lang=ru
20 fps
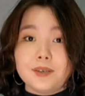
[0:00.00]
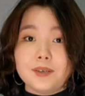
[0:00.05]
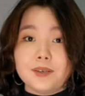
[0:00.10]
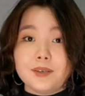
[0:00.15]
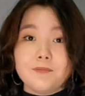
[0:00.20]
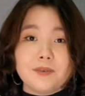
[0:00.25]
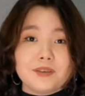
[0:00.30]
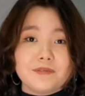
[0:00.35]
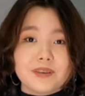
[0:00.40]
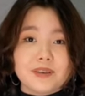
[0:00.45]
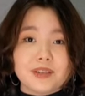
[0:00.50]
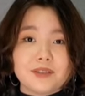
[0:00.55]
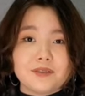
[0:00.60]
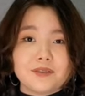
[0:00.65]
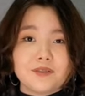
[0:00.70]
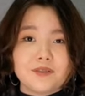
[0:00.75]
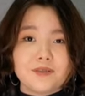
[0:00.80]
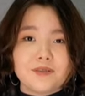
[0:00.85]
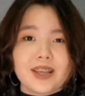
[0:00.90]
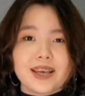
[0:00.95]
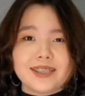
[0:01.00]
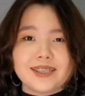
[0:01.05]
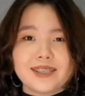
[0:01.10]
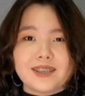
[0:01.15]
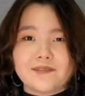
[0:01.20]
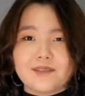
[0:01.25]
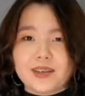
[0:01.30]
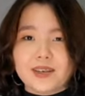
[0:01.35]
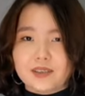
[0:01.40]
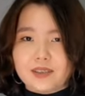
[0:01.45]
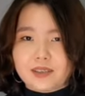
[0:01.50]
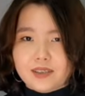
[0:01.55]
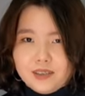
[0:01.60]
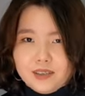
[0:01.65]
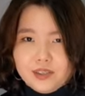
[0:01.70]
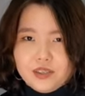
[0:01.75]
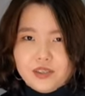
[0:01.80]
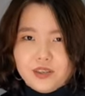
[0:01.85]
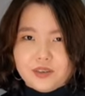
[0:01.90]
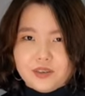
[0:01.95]
Всем привет! У нас для вас
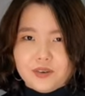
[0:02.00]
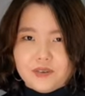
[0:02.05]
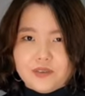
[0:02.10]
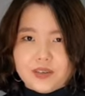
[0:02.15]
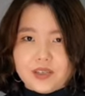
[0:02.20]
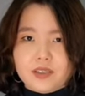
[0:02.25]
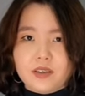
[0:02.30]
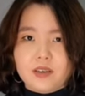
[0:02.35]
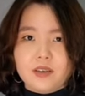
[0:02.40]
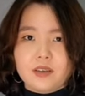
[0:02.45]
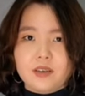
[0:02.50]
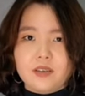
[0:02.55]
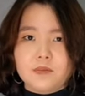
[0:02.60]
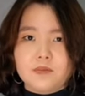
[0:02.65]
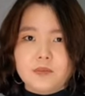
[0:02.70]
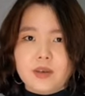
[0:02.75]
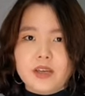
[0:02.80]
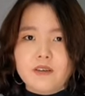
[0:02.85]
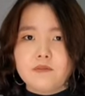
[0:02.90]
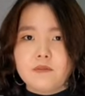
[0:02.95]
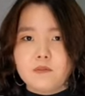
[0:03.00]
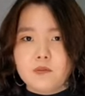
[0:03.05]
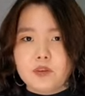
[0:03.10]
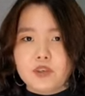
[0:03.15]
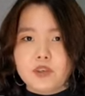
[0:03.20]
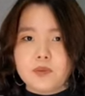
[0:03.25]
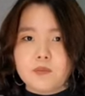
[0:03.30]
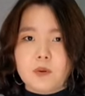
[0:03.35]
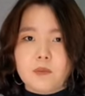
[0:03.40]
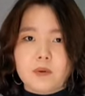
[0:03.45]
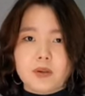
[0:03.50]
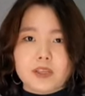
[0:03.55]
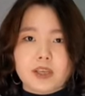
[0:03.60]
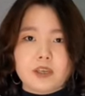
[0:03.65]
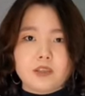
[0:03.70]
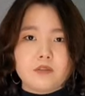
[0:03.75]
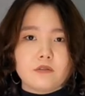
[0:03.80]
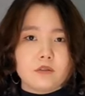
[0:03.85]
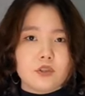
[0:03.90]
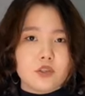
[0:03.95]
отличная новость. Теперь вы можете
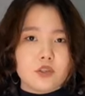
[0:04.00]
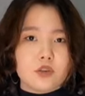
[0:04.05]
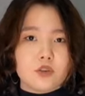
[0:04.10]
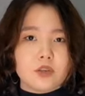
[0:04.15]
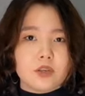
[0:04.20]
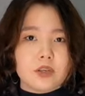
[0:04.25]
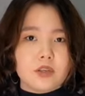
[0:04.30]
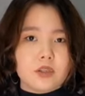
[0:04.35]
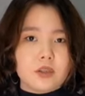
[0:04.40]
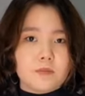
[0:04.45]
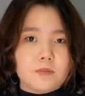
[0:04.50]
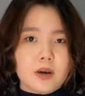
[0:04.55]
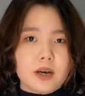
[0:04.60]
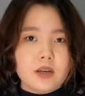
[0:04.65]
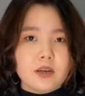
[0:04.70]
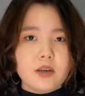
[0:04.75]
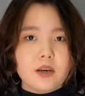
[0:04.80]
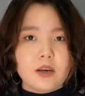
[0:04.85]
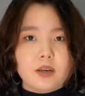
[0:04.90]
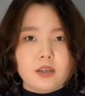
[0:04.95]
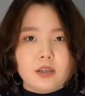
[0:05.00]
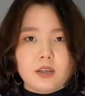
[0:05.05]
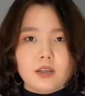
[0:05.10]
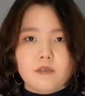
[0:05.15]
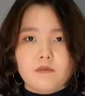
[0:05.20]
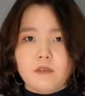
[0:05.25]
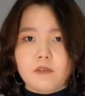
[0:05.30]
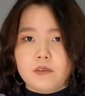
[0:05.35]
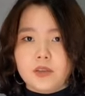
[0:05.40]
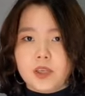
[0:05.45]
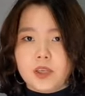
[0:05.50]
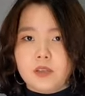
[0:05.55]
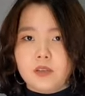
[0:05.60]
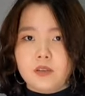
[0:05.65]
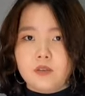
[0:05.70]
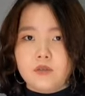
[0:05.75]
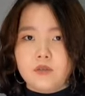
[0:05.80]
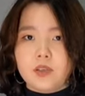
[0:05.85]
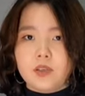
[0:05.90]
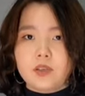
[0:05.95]
пополнять свой счет в таксопарке
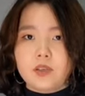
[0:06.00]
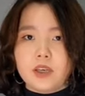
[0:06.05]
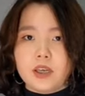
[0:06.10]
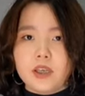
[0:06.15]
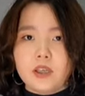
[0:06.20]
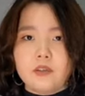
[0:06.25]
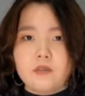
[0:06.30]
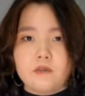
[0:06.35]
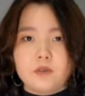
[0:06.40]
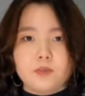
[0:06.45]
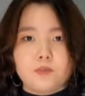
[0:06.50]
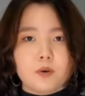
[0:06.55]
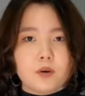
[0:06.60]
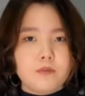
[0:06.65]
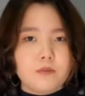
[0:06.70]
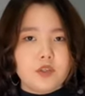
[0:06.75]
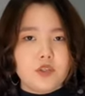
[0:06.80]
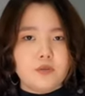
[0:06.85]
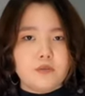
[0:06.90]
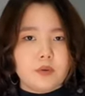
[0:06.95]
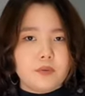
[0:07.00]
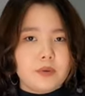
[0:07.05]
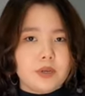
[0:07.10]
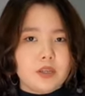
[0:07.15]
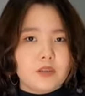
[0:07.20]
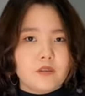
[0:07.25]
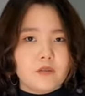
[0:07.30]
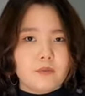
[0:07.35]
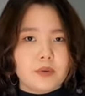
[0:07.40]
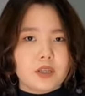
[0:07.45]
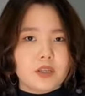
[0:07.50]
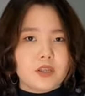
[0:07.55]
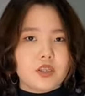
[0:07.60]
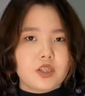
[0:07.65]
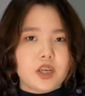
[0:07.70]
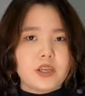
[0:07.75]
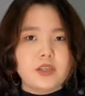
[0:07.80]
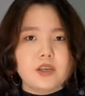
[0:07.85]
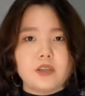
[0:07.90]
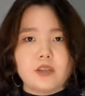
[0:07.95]
и выводить оттуда средства через
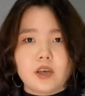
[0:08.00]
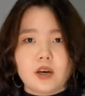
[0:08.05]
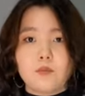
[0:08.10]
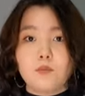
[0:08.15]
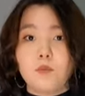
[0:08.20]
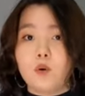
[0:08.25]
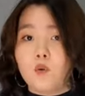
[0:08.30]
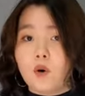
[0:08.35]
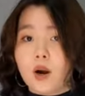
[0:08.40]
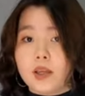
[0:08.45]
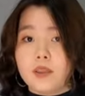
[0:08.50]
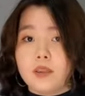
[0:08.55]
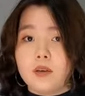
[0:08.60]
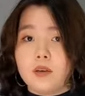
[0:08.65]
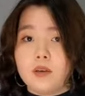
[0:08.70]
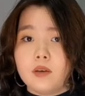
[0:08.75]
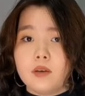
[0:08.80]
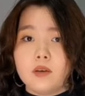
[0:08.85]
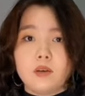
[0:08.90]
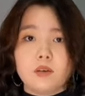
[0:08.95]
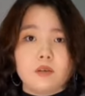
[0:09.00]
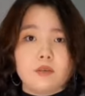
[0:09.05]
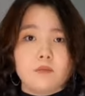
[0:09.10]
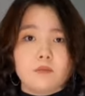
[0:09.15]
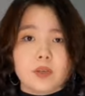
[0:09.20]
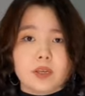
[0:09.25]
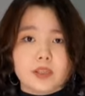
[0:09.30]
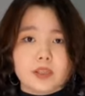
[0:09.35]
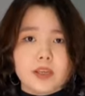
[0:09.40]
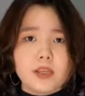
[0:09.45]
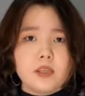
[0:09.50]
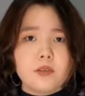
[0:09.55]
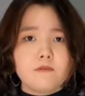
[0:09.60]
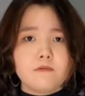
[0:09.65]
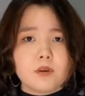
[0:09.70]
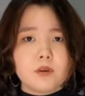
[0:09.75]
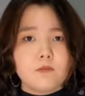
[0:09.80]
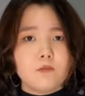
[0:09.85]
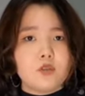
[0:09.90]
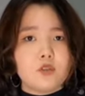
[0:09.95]
мобильное приложение Number One.
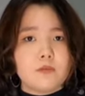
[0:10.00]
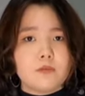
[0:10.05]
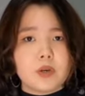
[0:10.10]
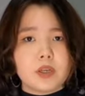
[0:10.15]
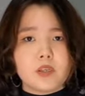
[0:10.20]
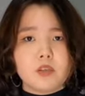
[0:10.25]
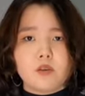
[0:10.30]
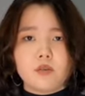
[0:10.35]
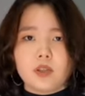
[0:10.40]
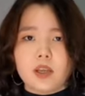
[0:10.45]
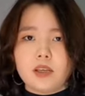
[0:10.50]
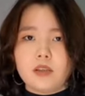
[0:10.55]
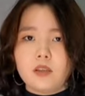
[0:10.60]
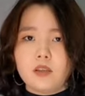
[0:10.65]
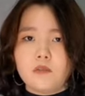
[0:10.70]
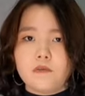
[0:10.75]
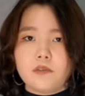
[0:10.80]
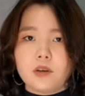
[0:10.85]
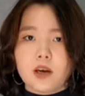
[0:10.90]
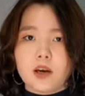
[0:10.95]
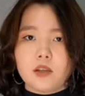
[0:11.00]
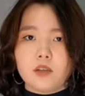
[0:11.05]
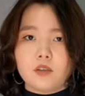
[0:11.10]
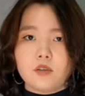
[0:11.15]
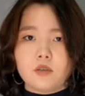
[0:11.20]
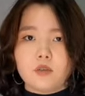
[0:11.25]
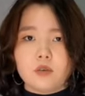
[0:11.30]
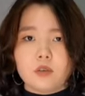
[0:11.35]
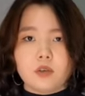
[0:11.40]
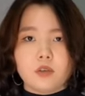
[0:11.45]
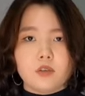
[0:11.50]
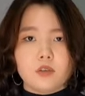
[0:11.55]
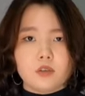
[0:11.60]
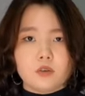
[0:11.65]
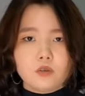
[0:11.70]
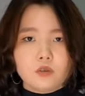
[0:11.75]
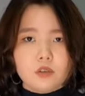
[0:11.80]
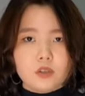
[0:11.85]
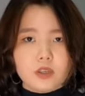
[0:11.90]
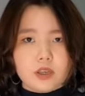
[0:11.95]
Для этого вам нужно будет пройти
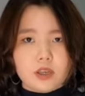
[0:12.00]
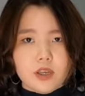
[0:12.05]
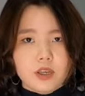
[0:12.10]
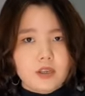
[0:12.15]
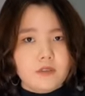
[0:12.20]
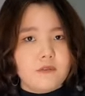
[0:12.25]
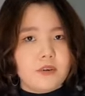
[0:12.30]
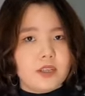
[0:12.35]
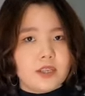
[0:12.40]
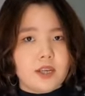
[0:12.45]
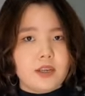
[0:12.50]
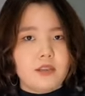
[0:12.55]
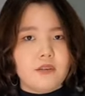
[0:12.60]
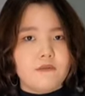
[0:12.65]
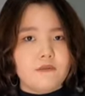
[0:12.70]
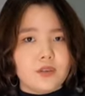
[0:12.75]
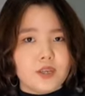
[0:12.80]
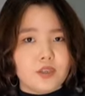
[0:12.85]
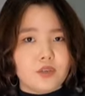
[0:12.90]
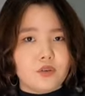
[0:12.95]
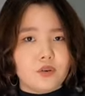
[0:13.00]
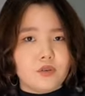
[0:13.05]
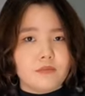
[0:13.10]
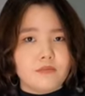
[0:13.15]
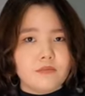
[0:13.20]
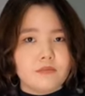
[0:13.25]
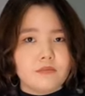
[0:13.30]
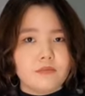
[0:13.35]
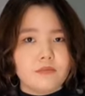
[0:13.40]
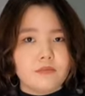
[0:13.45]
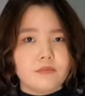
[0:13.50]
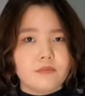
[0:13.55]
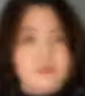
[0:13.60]
онлайн-идентификацию, инструкция есть в отдельном видео.